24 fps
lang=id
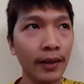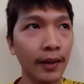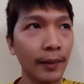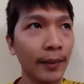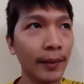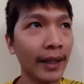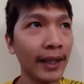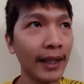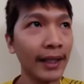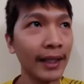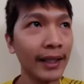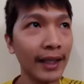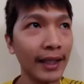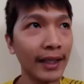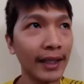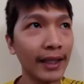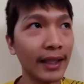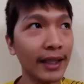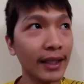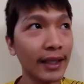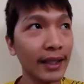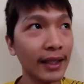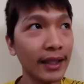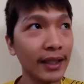kemarin
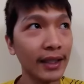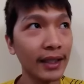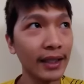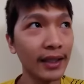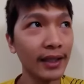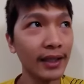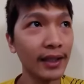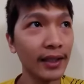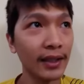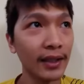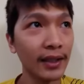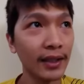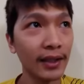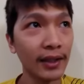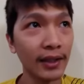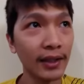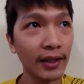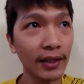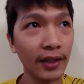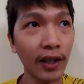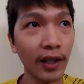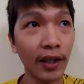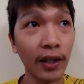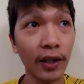karena ke
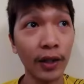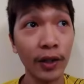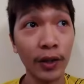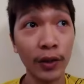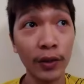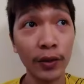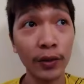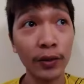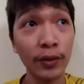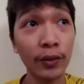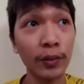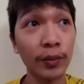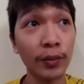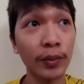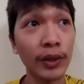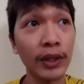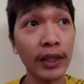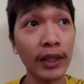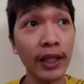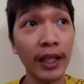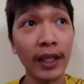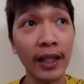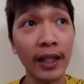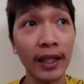yang crew
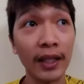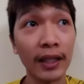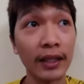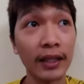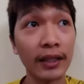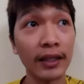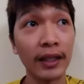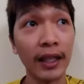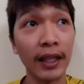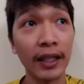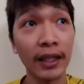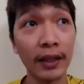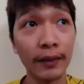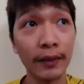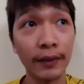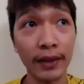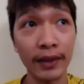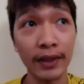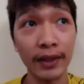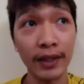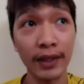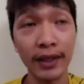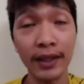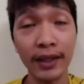punya
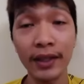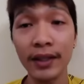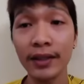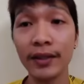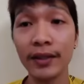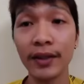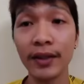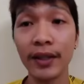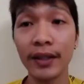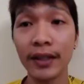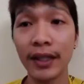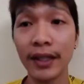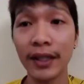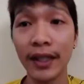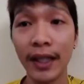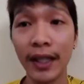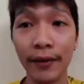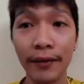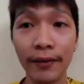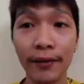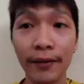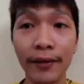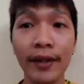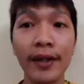anniversary Jonathan
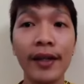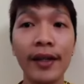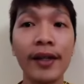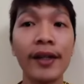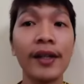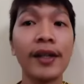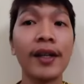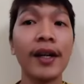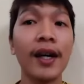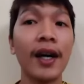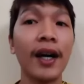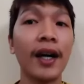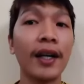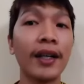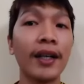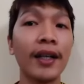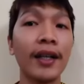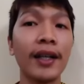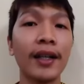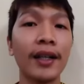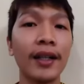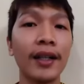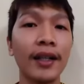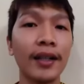Dev
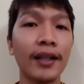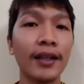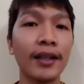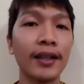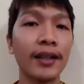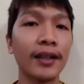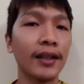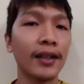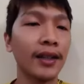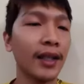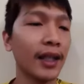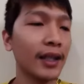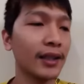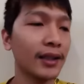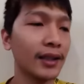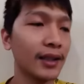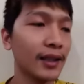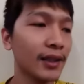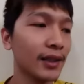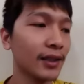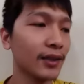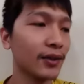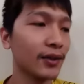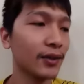ada
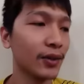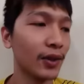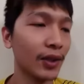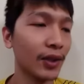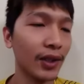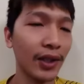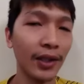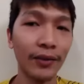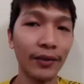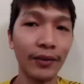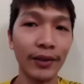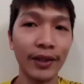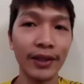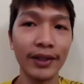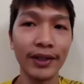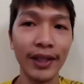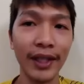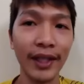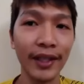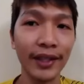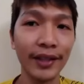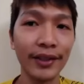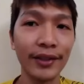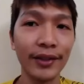kasih tutorial
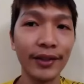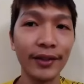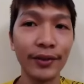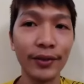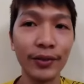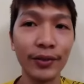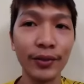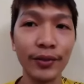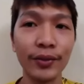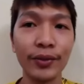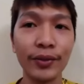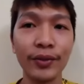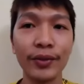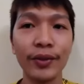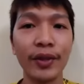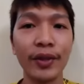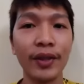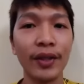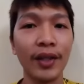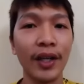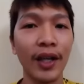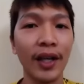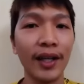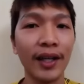freestyle di situ
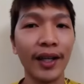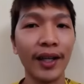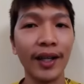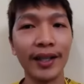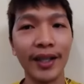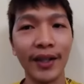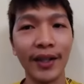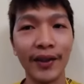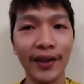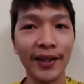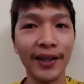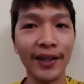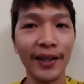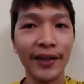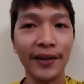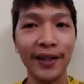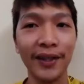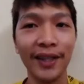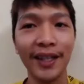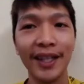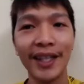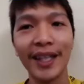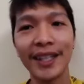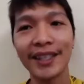ada
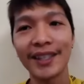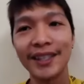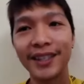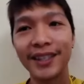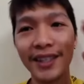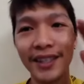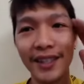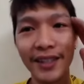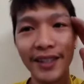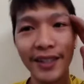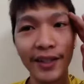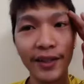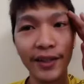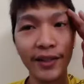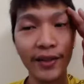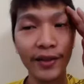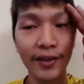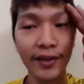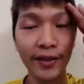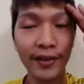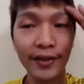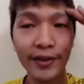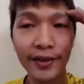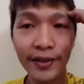teori-teorinya dia sendiri gitu
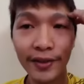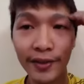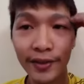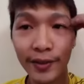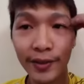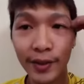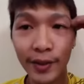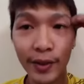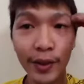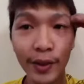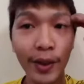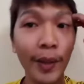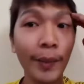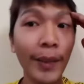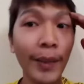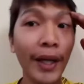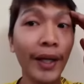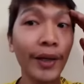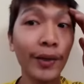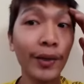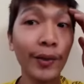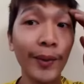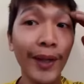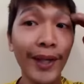itu
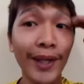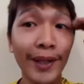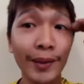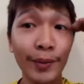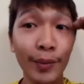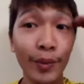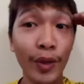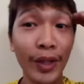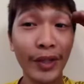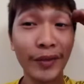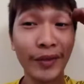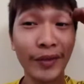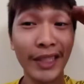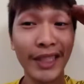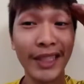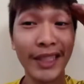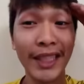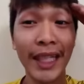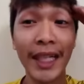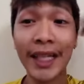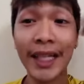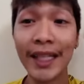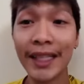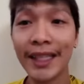ngebantu banget buat
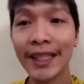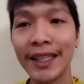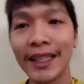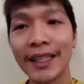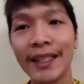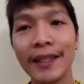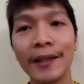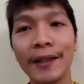freestyle